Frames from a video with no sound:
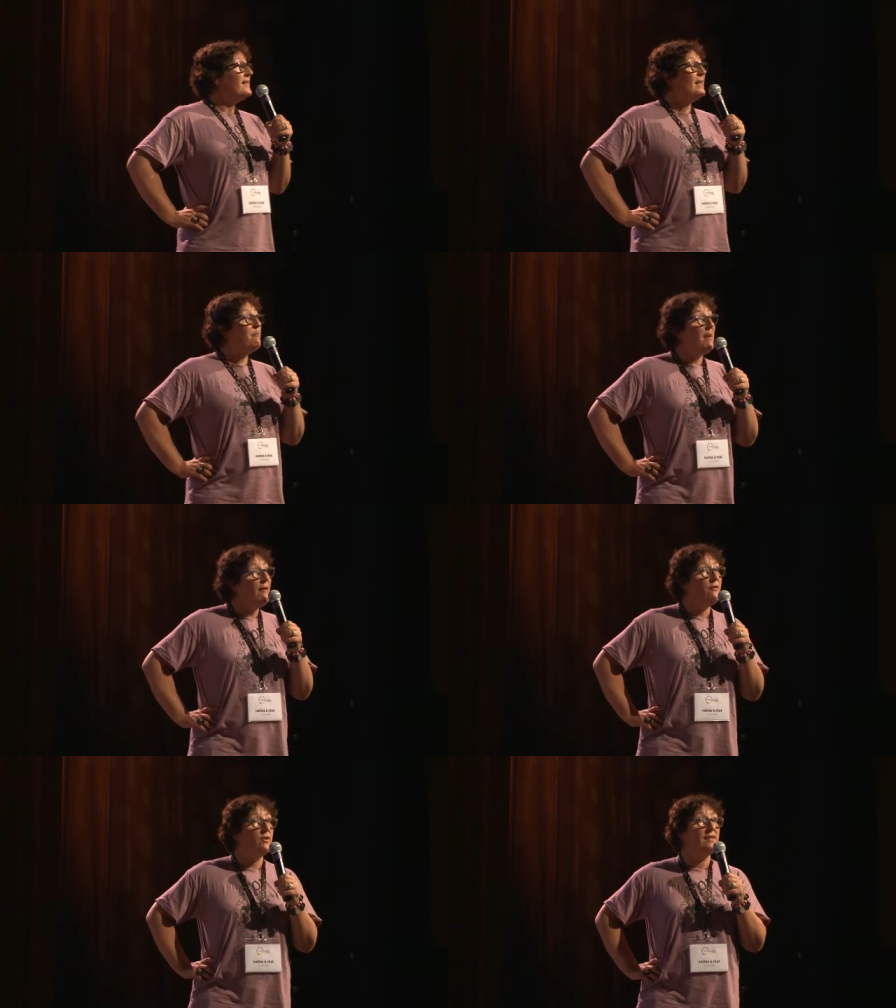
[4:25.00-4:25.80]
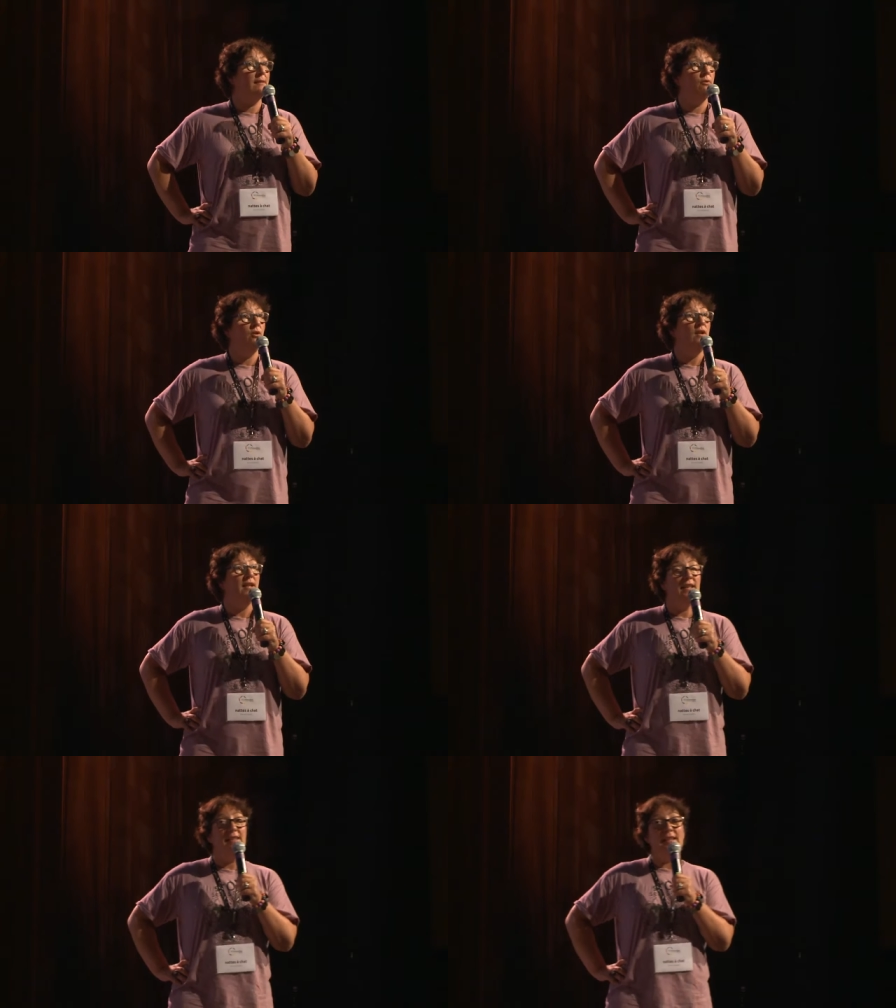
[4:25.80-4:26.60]
n'est pas forcément
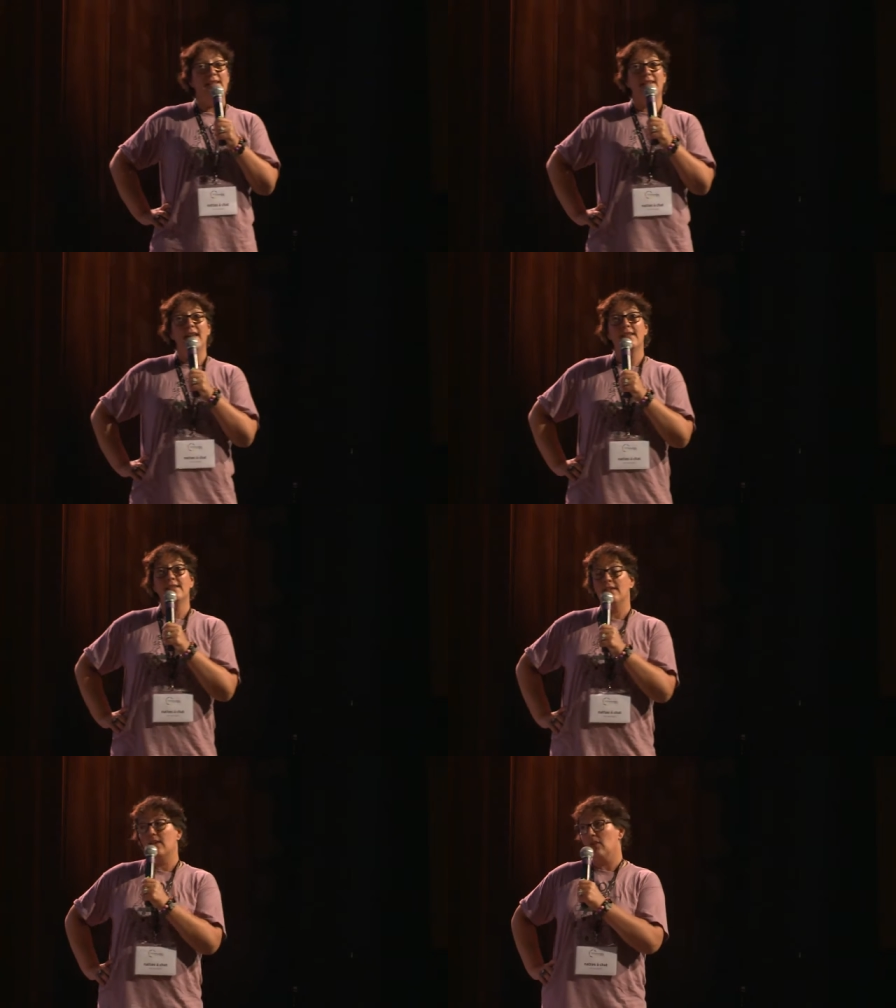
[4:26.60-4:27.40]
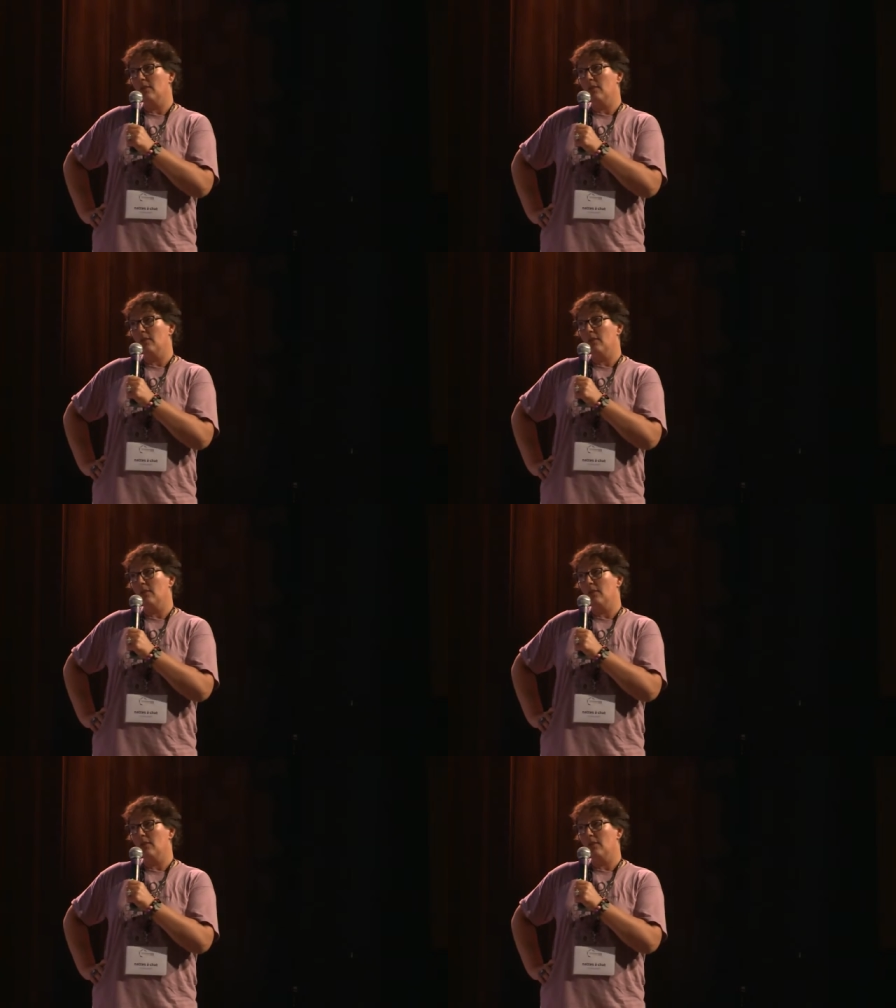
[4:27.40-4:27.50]
égalitaire et ça n'a